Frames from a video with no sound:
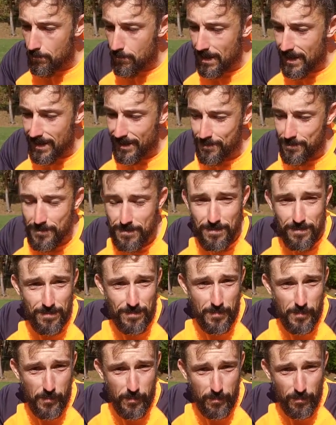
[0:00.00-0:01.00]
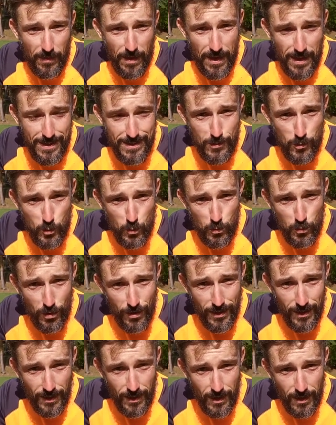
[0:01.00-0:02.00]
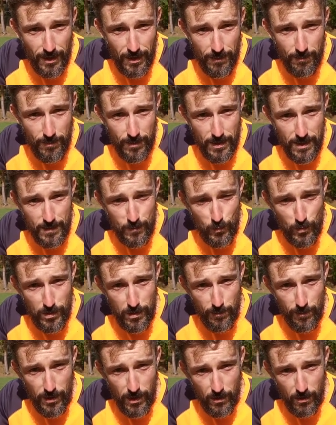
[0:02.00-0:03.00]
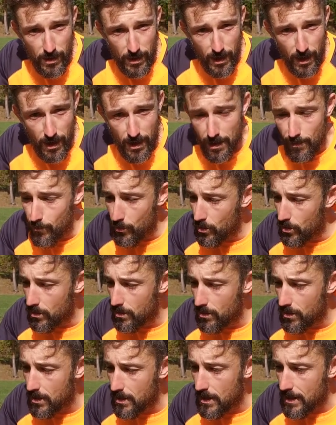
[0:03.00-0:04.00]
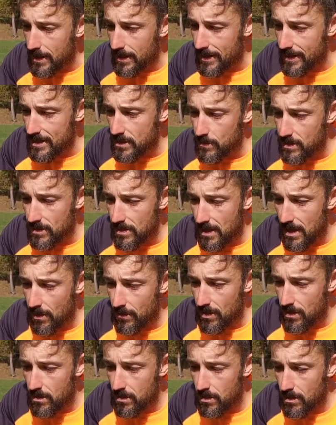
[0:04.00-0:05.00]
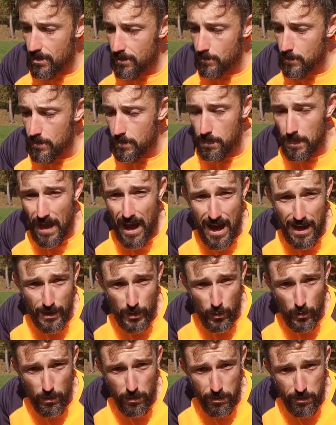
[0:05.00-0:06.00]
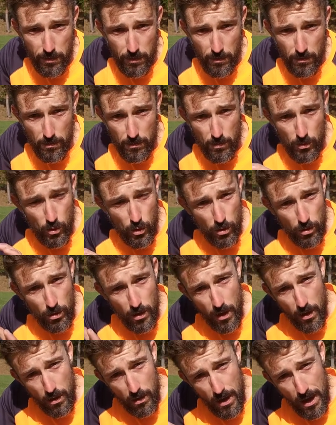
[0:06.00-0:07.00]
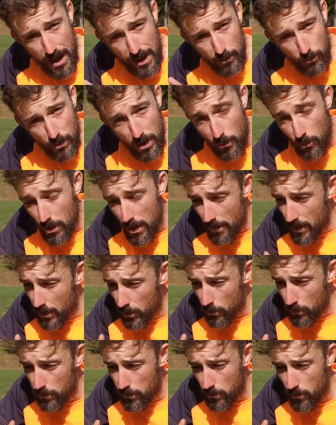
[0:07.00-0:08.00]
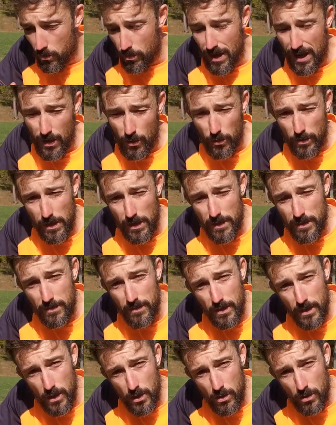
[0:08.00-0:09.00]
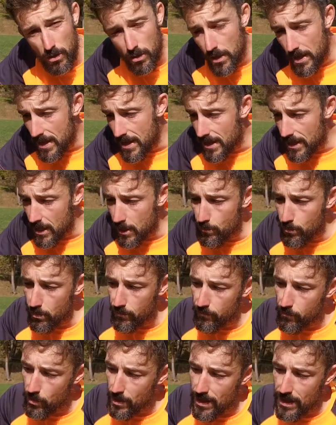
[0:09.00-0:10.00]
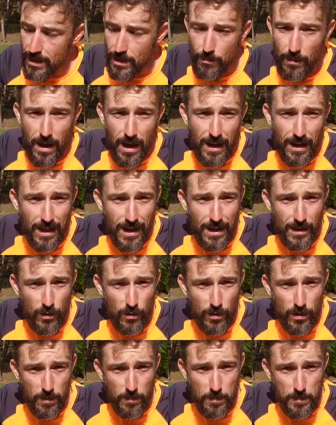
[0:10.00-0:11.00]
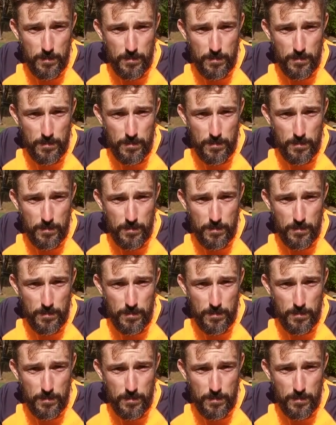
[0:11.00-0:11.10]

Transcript: Vale, esto es un onigiri que es muy típico aquí en Japón, que es básicamente arroz con alguna bola de arroz con algo en el interior y por fuera lleva alga nori.